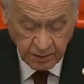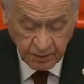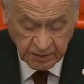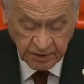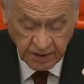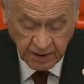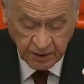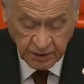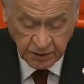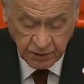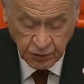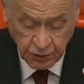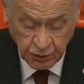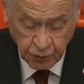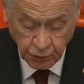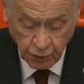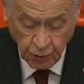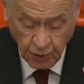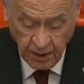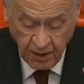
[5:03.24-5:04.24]

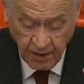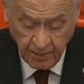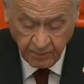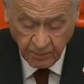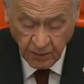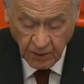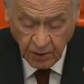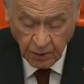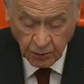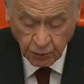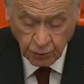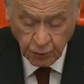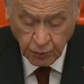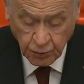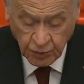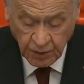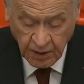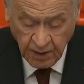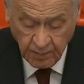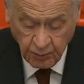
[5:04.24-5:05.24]
28. dönem
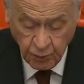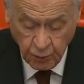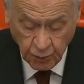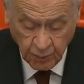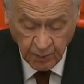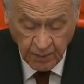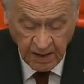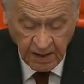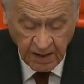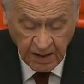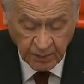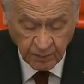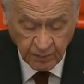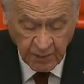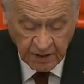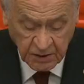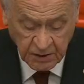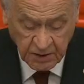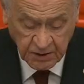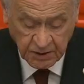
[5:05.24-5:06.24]
Türkiye Büyük
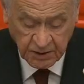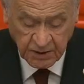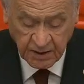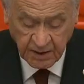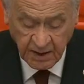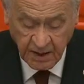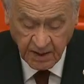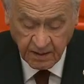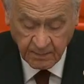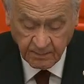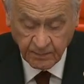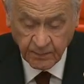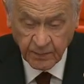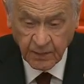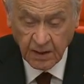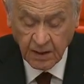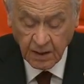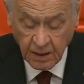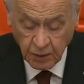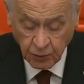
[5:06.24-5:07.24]
Millet Meclisi'nde
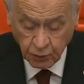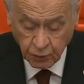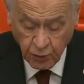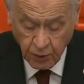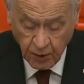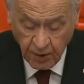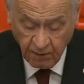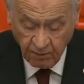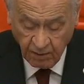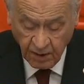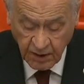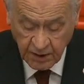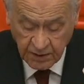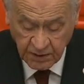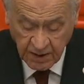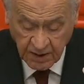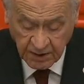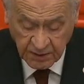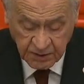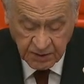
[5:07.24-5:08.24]
görev
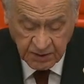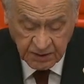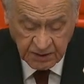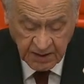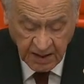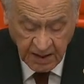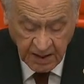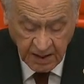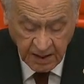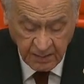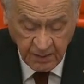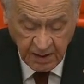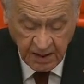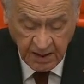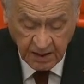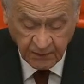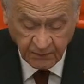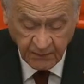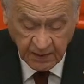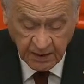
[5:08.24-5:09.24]
alacak siz değerli
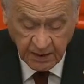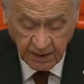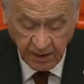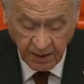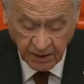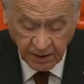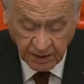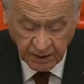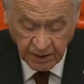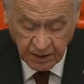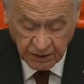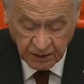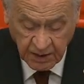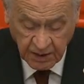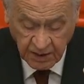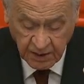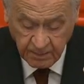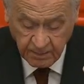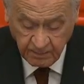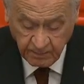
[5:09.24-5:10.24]
milletvekili
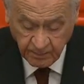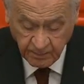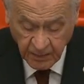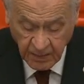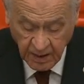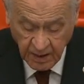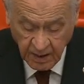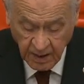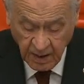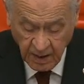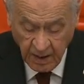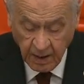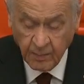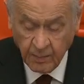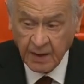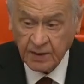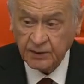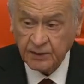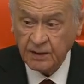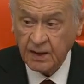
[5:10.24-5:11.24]
arkadaşlarım
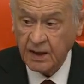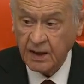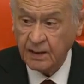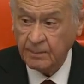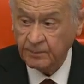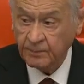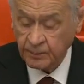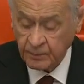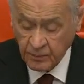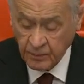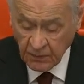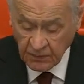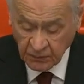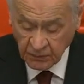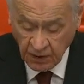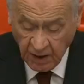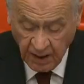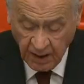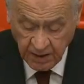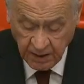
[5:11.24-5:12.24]
elbette
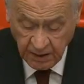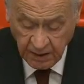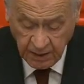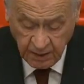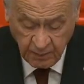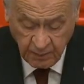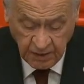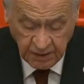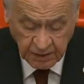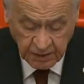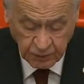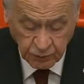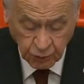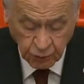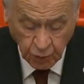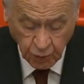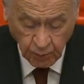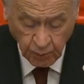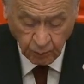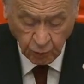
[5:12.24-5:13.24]
tarihi
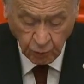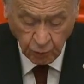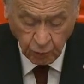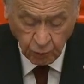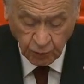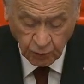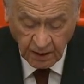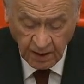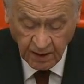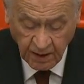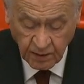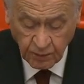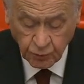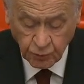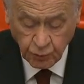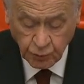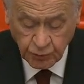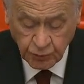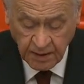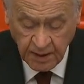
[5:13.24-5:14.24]
bir sorumluluğu da
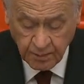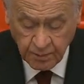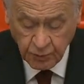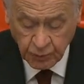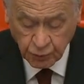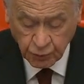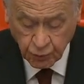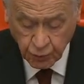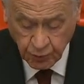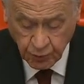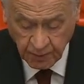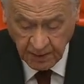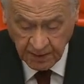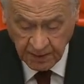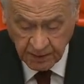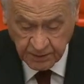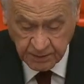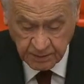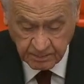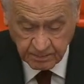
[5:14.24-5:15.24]
üstlenmiş
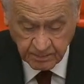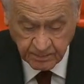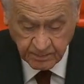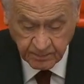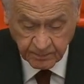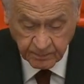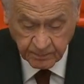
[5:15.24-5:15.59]
durumdadır.